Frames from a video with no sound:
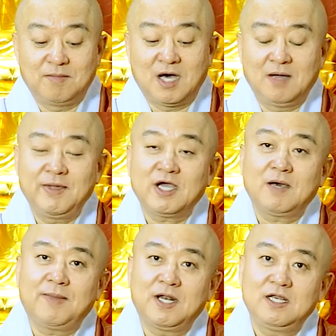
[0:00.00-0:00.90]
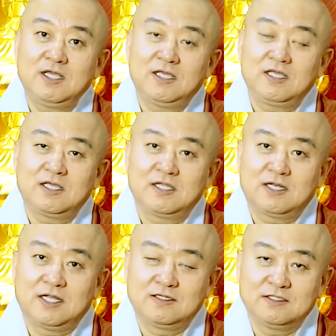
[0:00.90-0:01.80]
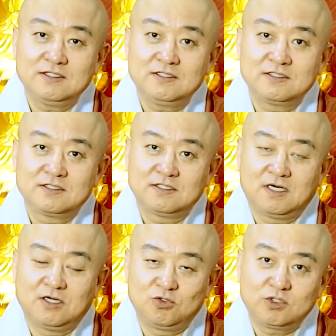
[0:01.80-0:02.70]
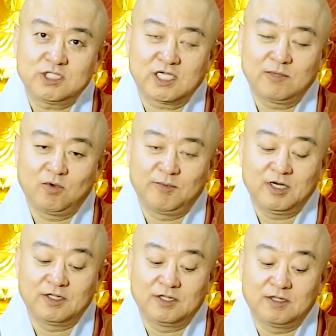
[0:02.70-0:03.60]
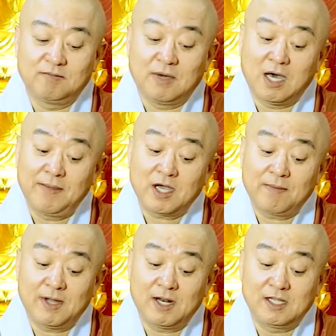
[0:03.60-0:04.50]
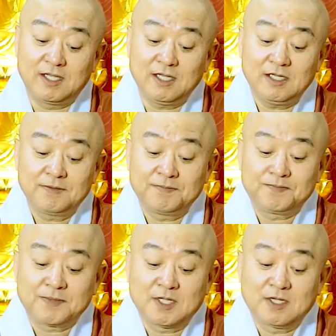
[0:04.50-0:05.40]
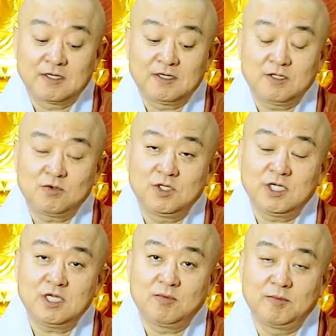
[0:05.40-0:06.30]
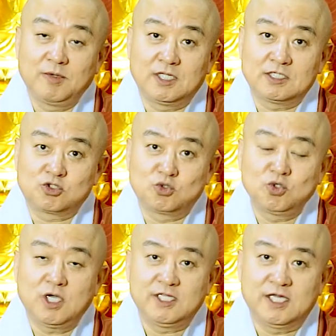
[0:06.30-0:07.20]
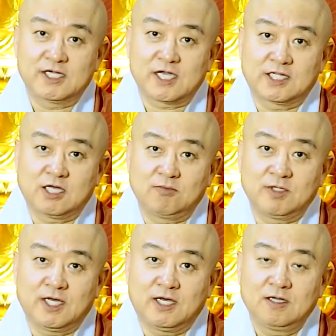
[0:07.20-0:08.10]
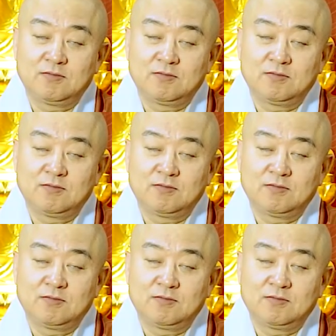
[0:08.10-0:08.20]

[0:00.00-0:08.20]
마배가 빨리라는 아, 율장에 보면 마배가 빨리 그리고 여기에 보면 이제 중요한 이야기가 나옵니다